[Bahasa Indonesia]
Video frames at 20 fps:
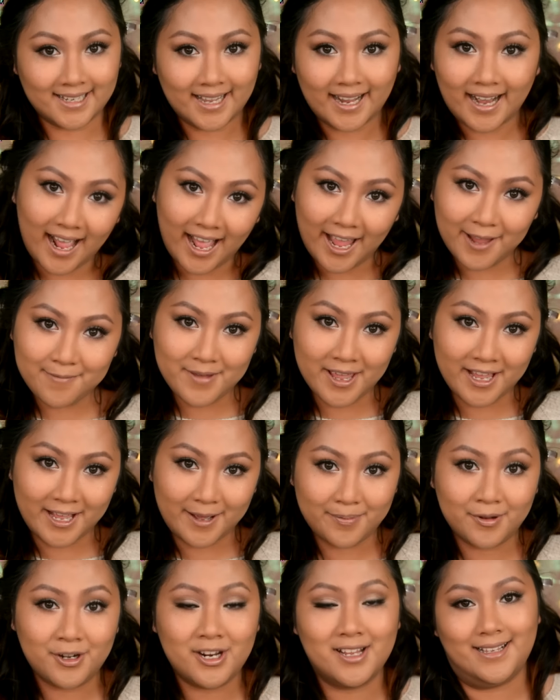Sekarang eye
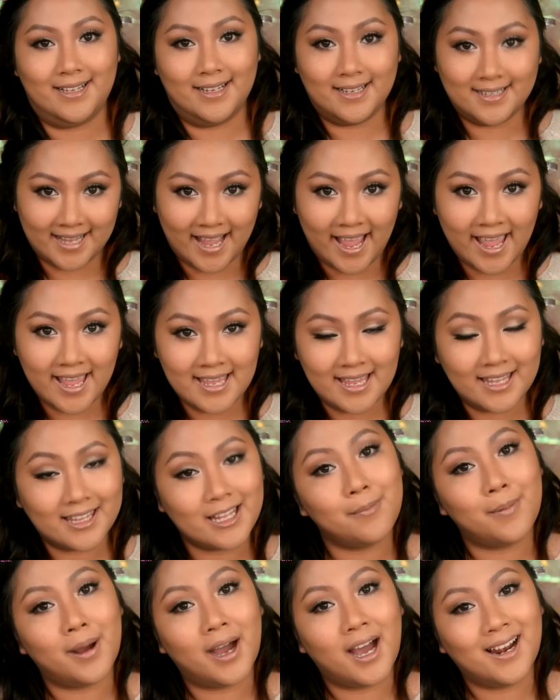makeup udah selesai,
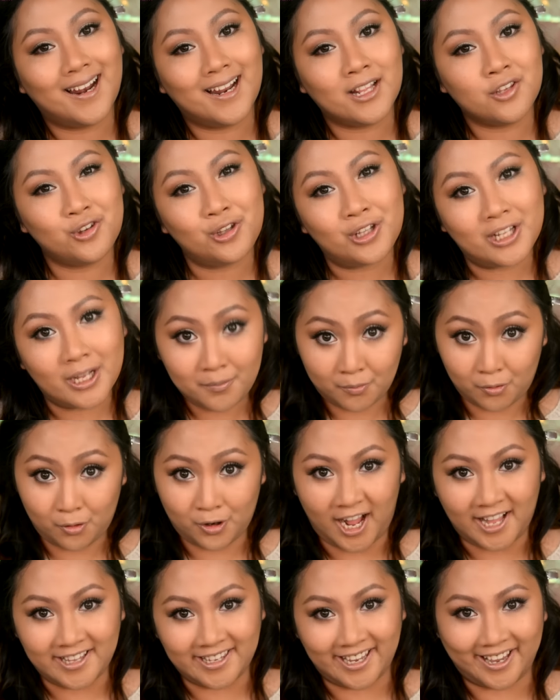kita bakal lanjut ke
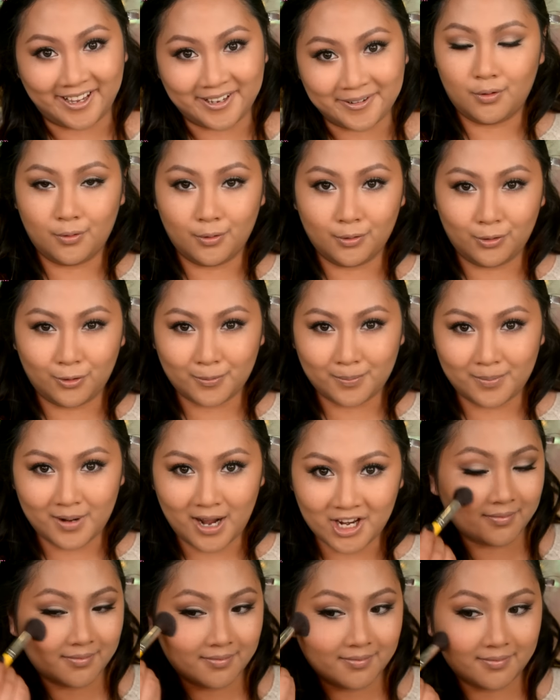mukanya. Untuk
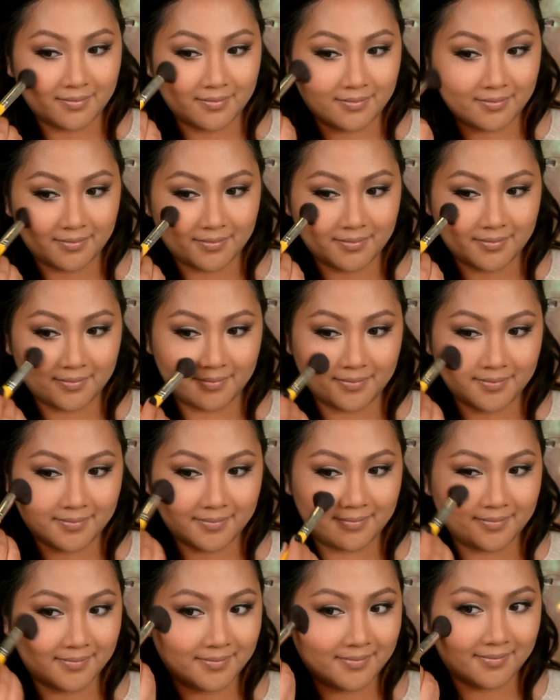blush, aku bakal
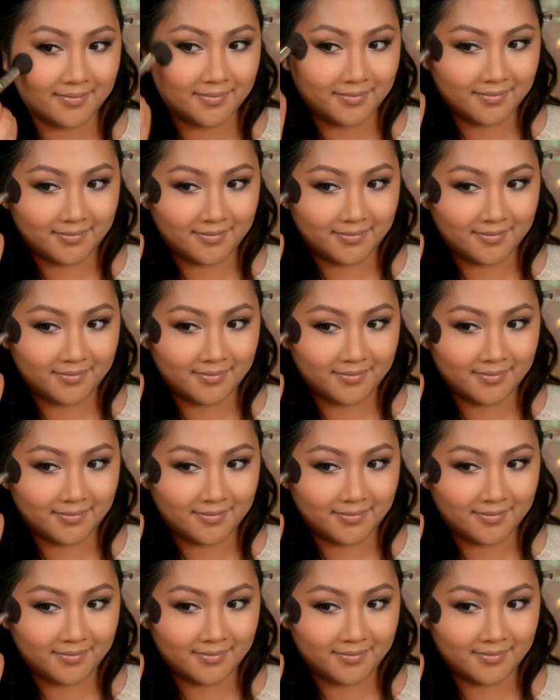menggunakan